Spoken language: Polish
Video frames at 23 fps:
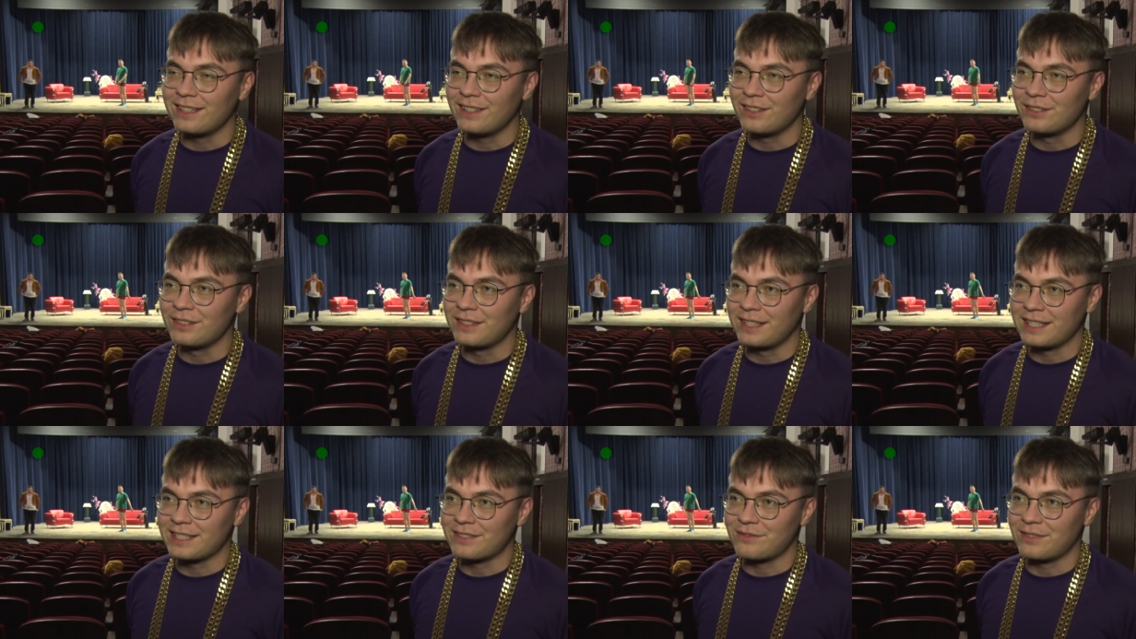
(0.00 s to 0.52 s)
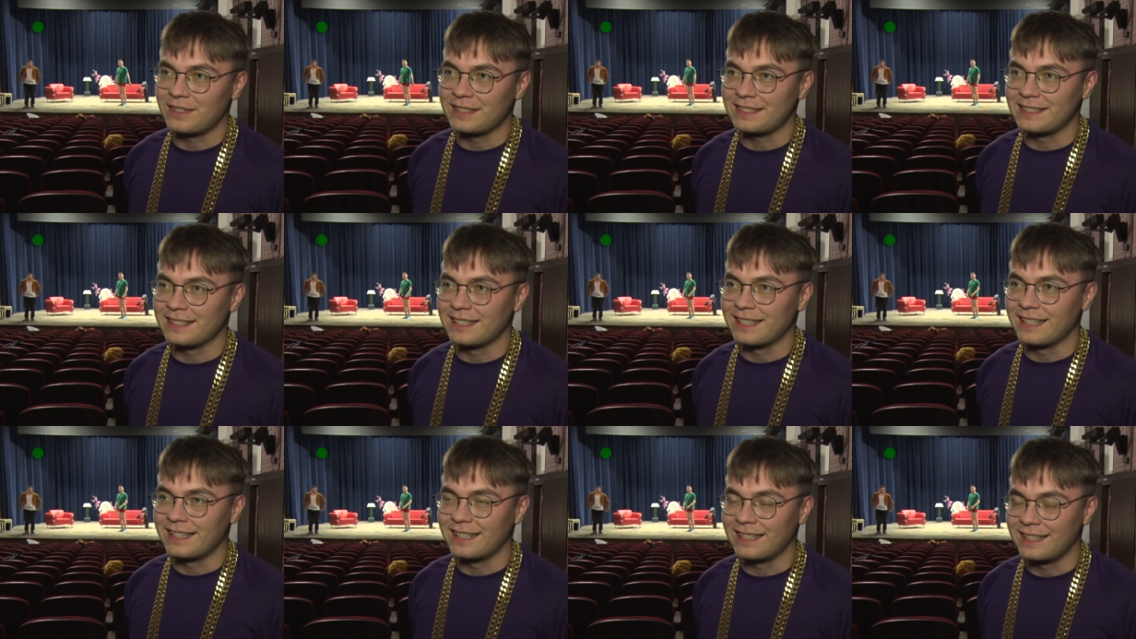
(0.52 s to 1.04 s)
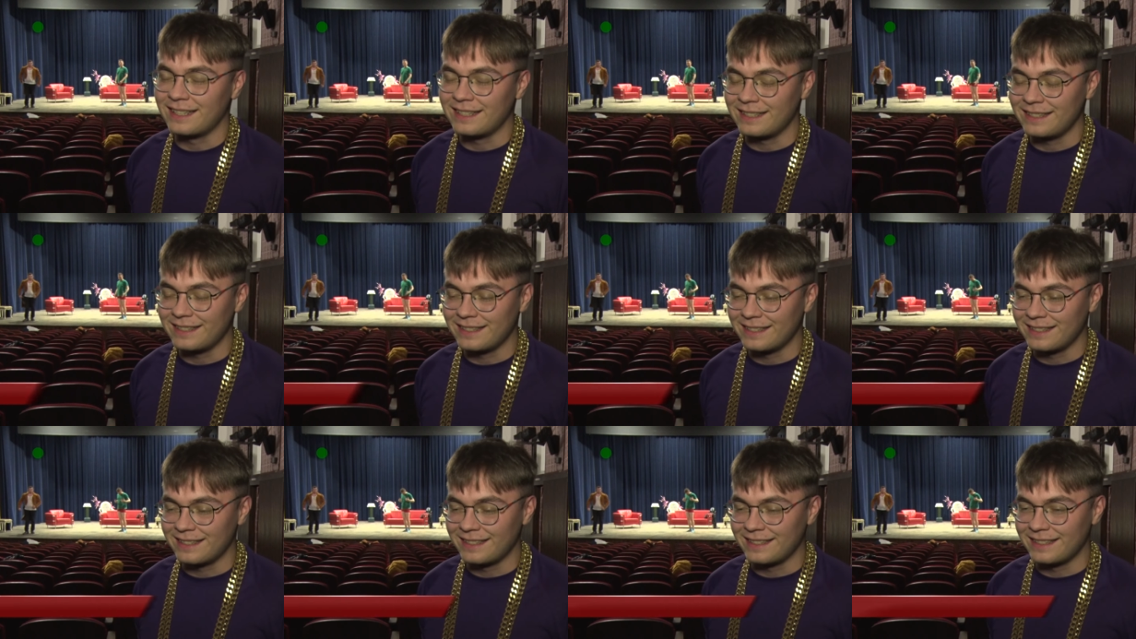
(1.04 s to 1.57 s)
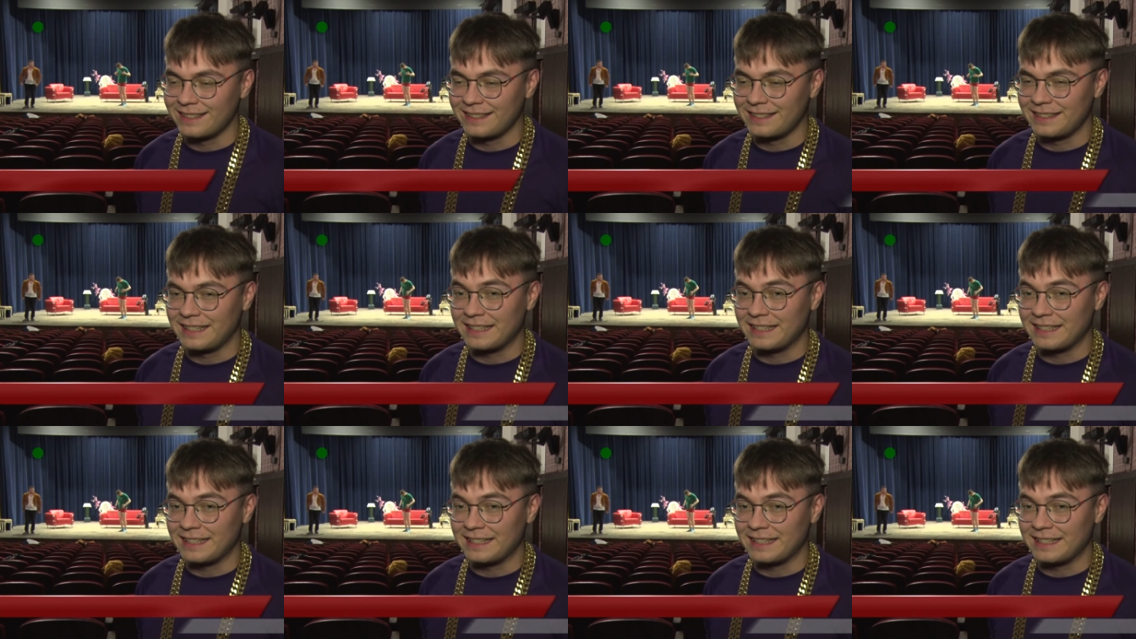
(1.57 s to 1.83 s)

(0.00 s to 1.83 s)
On też właśnie y,